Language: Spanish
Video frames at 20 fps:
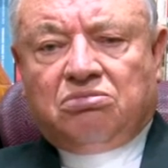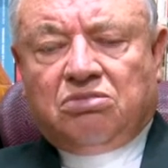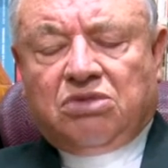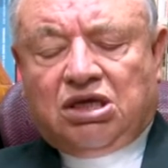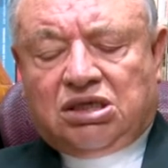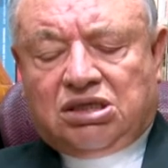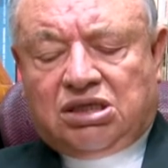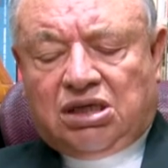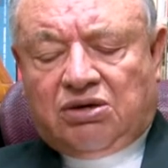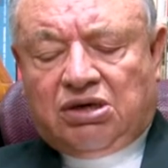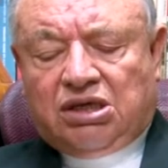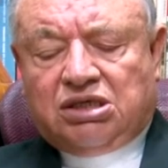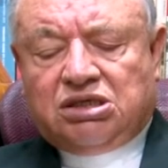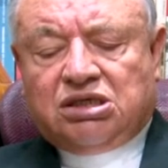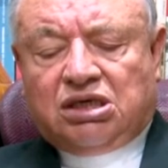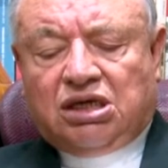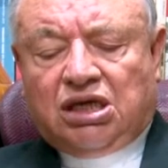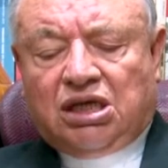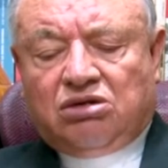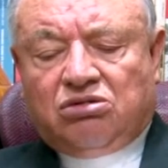estaba
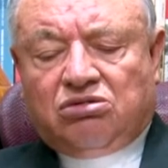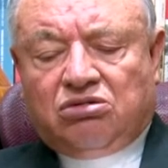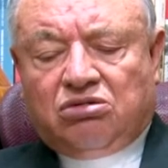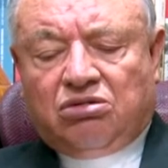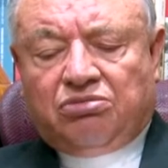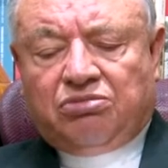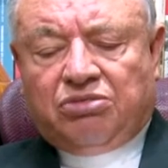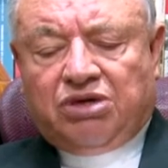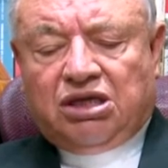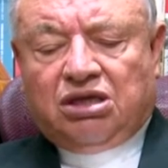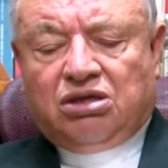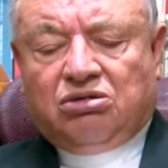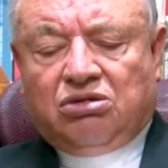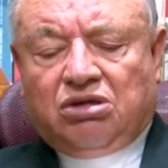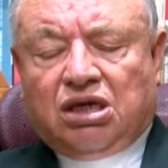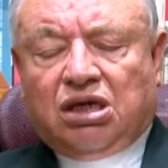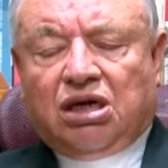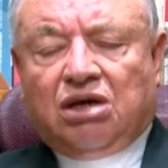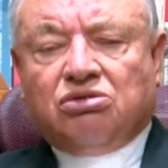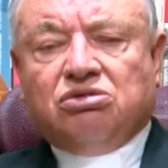encerrada en un convento
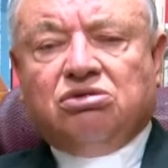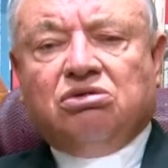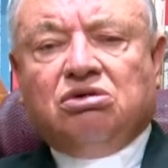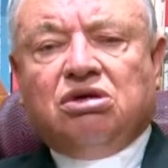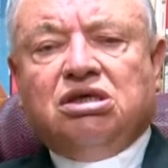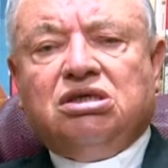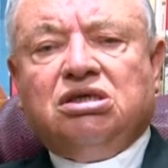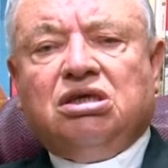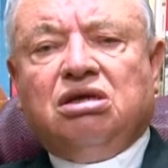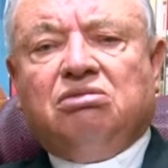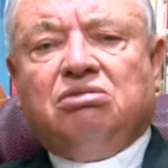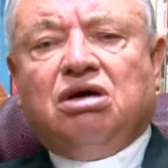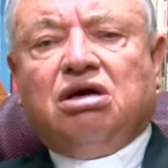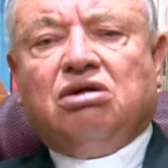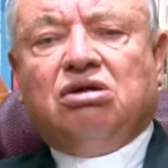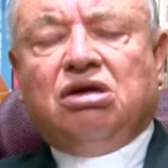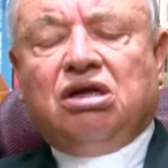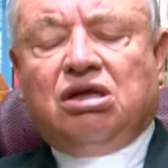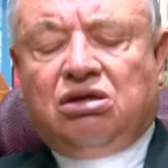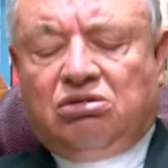de clausura y sin
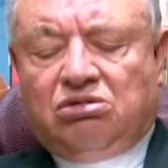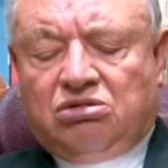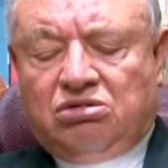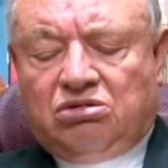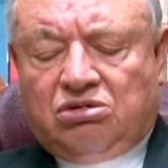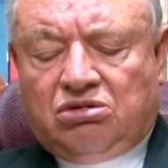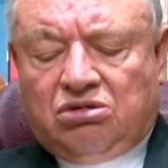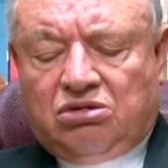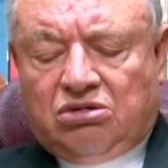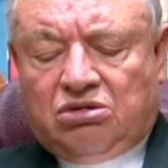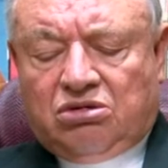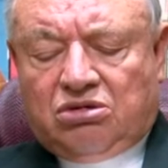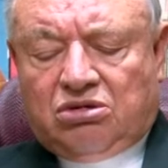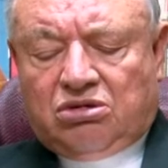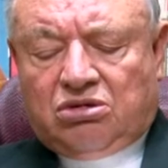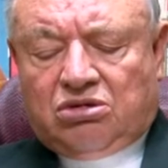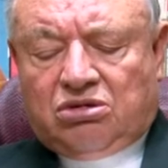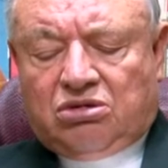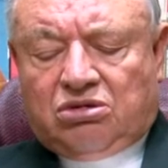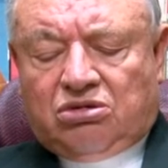embargo le dio
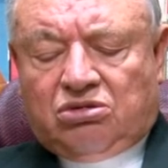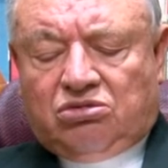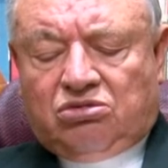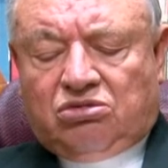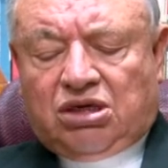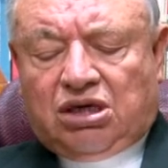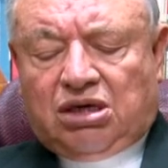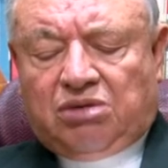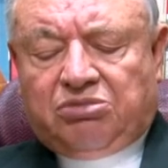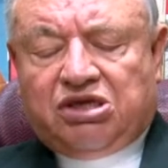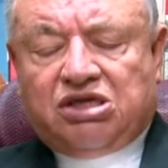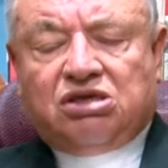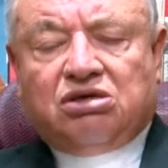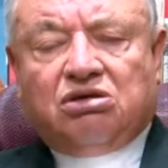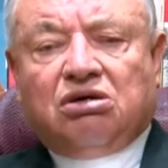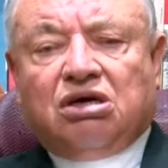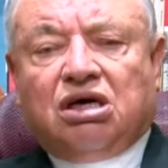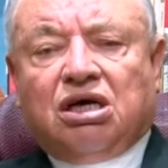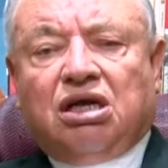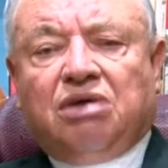una
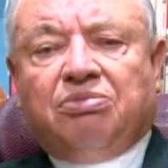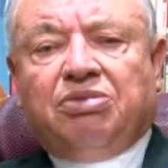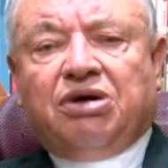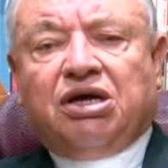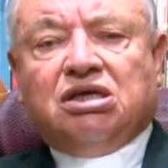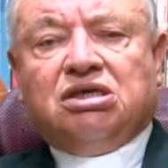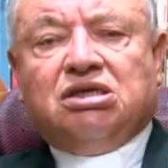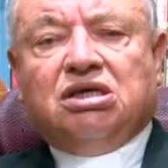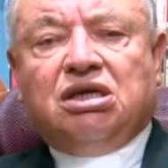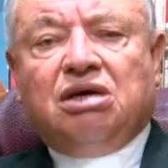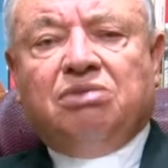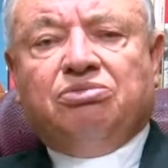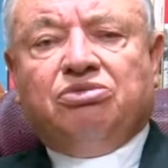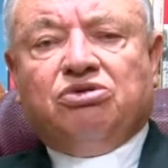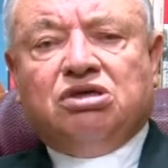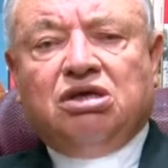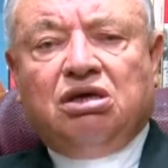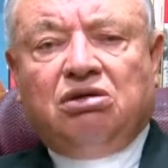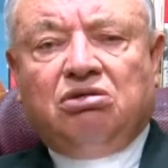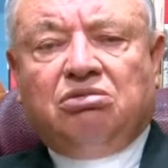misión que le parecería
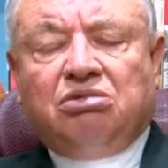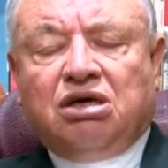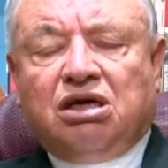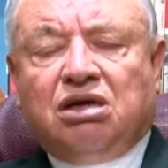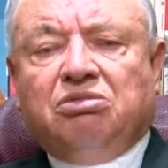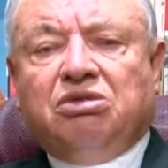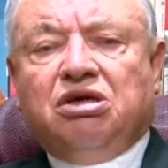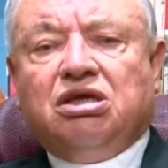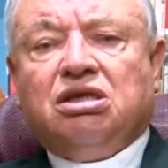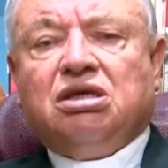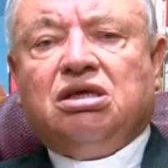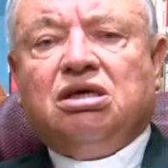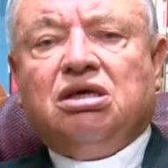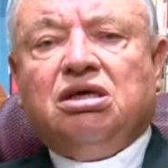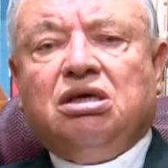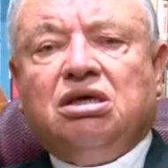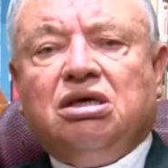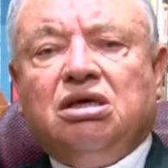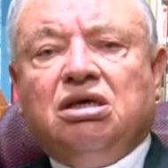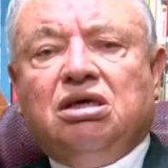imposible humanamente.
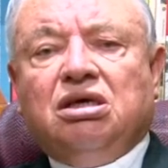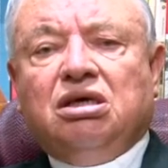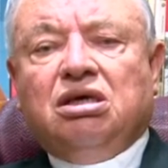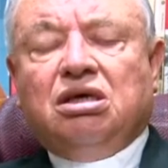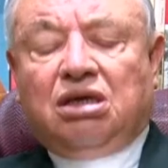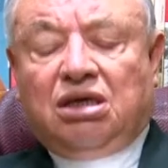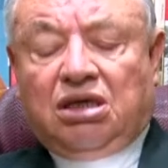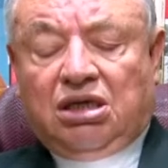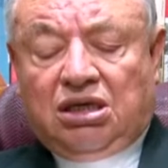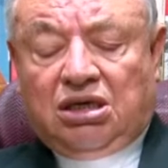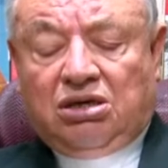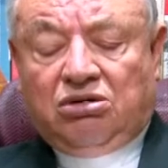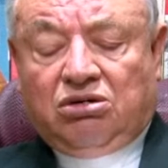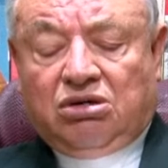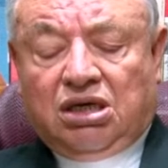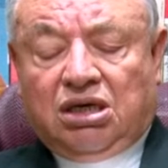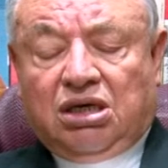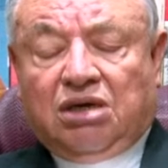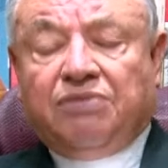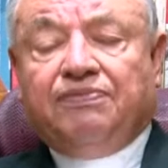Le dijo
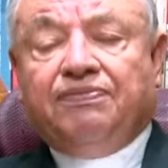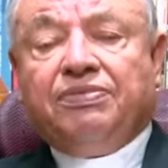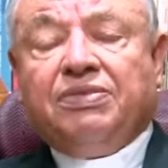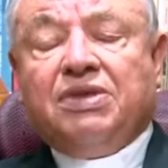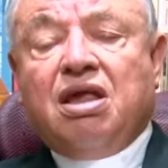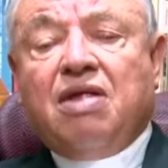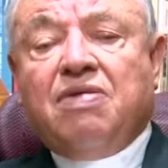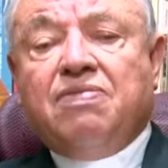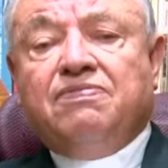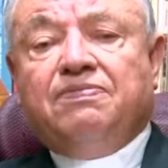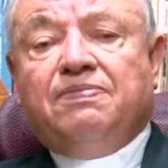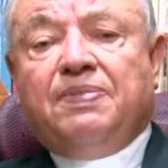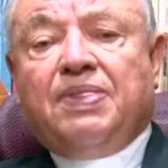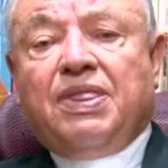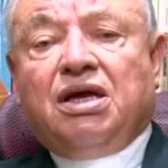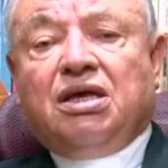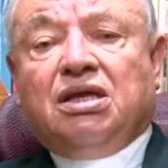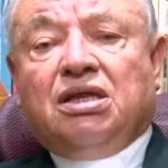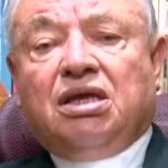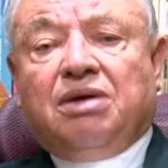que
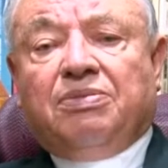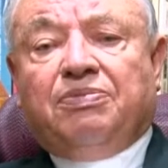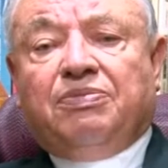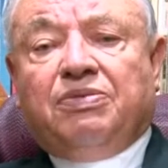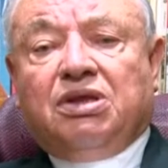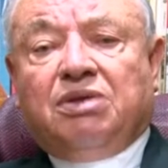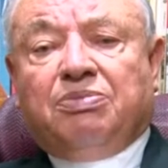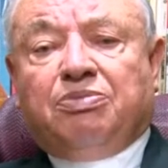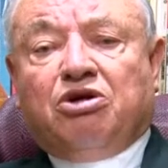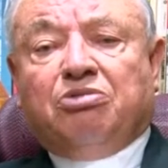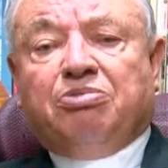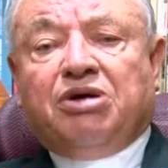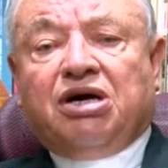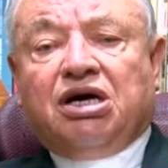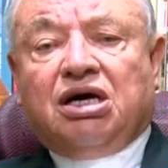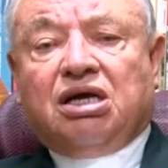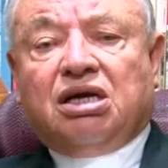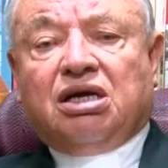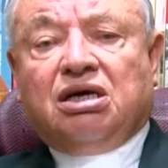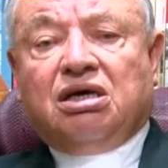de,
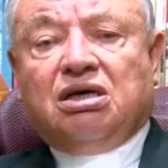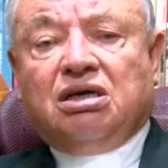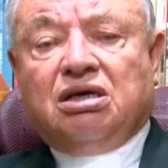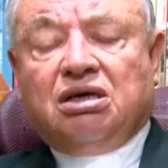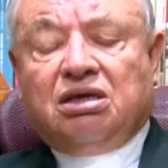propagar